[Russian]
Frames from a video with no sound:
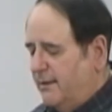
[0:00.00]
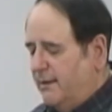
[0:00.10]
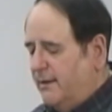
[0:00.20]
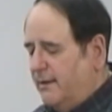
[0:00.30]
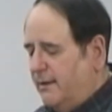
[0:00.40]

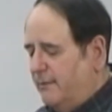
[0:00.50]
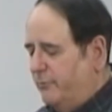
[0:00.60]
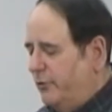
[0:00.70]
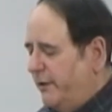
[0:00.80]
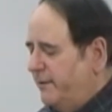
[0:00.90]
Переходим
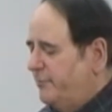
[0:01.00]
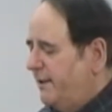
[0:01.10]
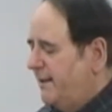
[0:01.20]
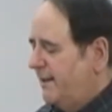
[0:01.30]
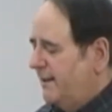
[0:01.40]
к пункту
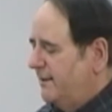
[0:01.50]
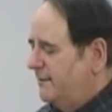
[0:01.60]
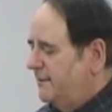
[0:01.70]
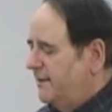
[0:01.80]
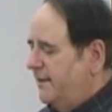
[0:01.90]
Б.
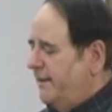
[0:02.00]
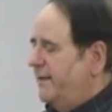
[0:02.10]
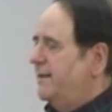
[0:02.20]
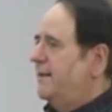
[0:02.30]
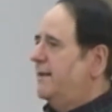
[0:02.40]

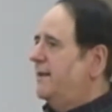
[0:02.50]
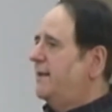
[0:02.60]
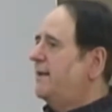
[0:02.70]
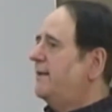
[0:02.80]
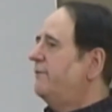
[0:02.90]

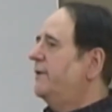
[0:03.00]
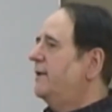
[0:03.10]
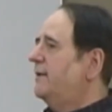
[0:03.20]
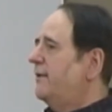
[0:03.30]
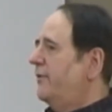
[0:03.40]
Если даже
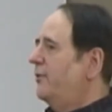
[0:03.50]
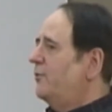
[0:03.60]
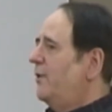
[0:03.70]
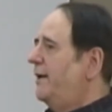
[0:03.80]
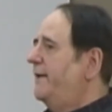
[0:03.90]

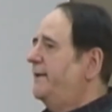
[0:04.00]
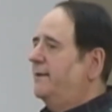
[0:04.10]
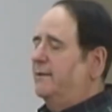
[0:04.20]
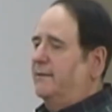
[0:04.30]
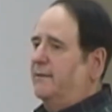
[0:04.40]

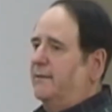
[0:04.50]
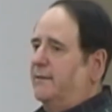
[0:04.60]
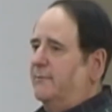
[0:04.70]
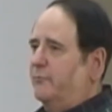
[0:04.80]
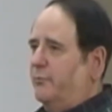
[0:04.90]
единственное
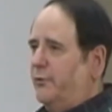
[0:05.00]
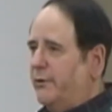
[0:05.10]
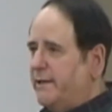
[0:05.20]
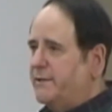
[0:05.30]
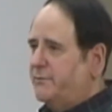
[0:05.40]

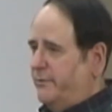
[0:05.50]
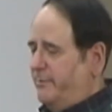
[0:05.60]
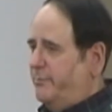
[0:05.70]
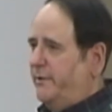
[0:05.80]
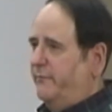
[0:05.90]

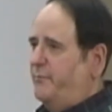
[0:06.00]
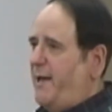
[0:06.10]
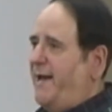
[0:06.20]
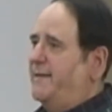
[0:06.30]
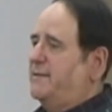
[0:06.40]
предписательное
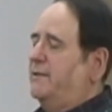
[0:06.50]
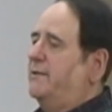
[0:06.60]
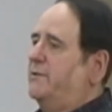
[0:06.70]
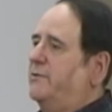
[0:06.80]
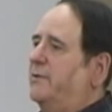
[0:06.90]
место
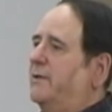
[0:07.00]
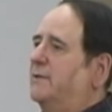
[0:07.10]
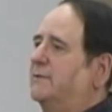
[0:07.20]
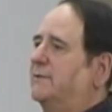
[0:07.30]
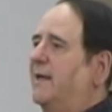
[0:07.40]

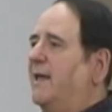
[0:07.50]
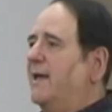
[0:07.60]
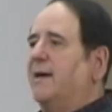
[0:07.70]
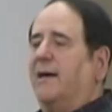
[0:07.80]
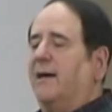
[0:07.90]
Священного
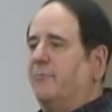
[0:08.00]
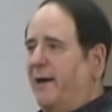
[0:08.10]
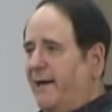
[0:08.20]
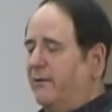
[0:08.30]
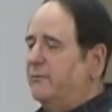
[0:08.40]
Писания,
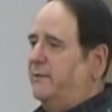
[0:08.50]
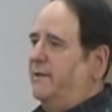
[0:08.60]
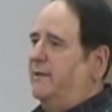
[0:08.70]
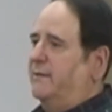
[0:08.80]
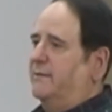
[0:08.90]
в
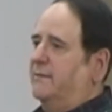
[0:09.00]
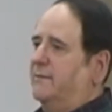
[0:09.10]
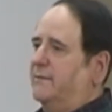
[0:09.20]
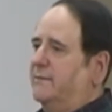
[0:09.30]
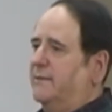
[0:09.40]
котором
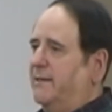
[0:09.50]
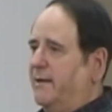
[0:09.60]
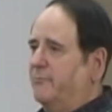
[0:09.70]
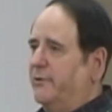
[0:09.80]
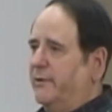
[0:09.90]
говорится
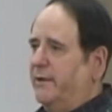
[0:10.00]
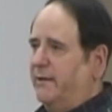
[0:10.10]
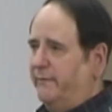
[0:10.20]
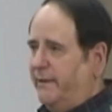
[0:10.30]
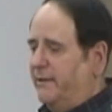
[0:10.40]
о
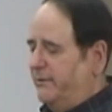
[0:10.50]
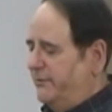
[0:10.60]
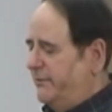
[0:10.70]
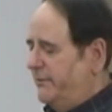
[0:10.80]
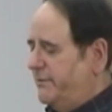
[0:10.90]

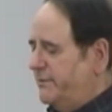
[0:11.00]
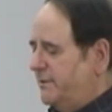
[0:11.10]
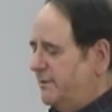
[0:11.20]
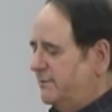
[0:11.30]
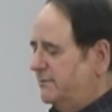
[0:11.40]
множественности
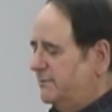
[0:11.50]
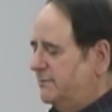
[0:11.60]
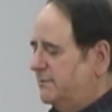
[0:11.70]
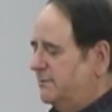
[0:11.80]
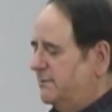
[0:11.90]

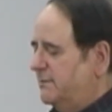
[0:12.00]
служителей,